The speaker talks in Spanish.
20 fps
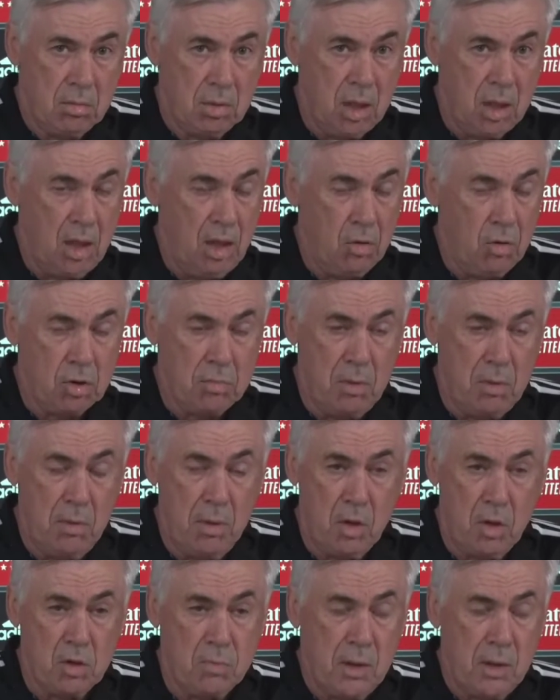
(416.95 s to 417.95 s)
que en los
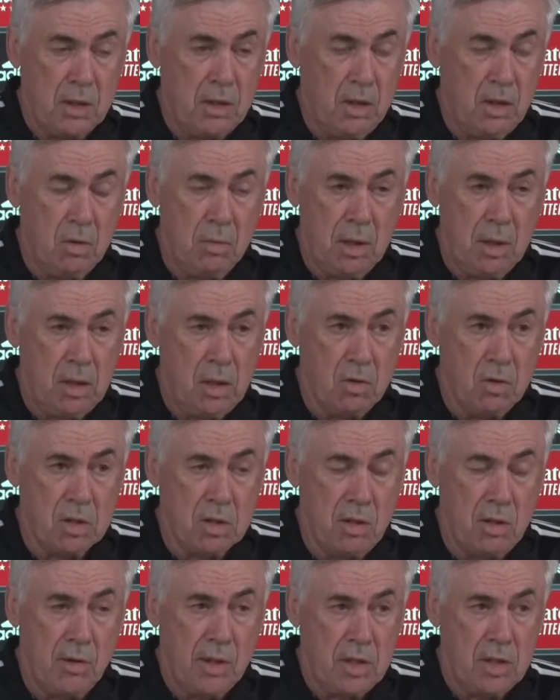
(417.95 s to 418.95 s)
primeros partidos Mendy no
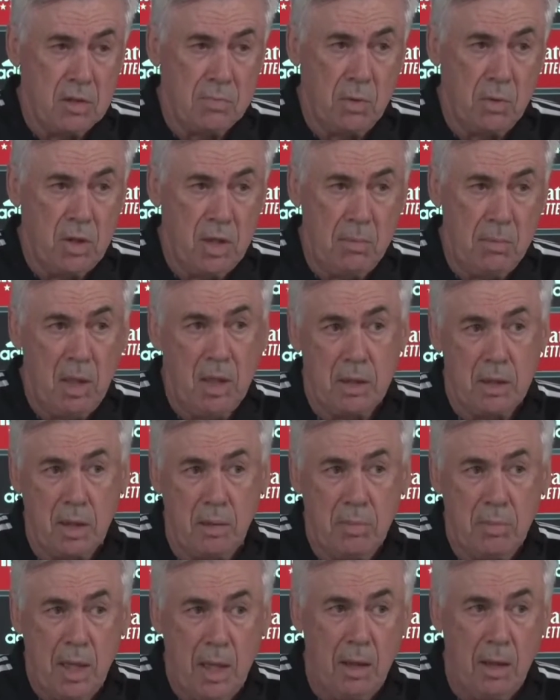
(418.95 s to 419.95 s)
estaba disponible,
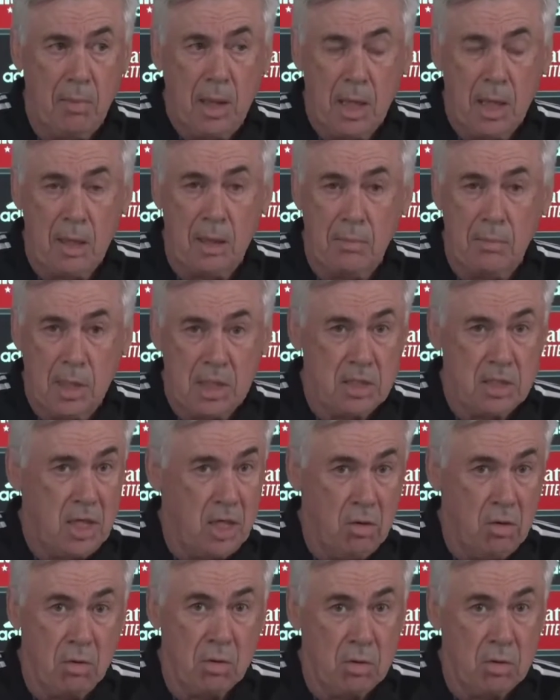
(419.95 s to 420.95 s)
también la baja de
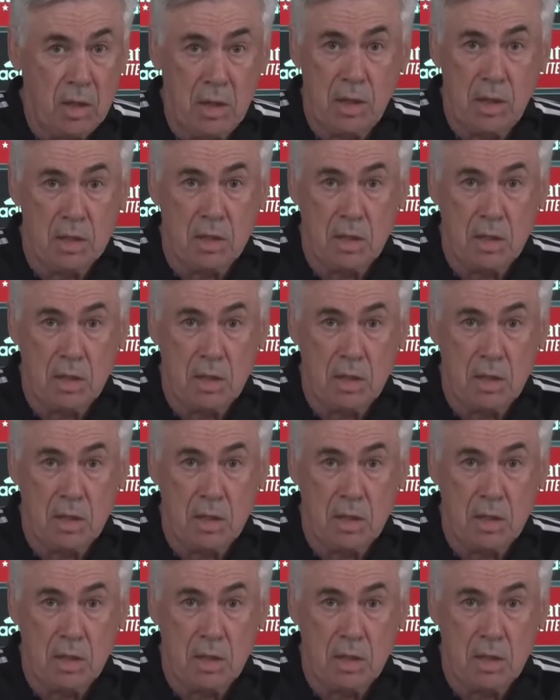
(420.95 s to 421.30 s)
Marcelo. En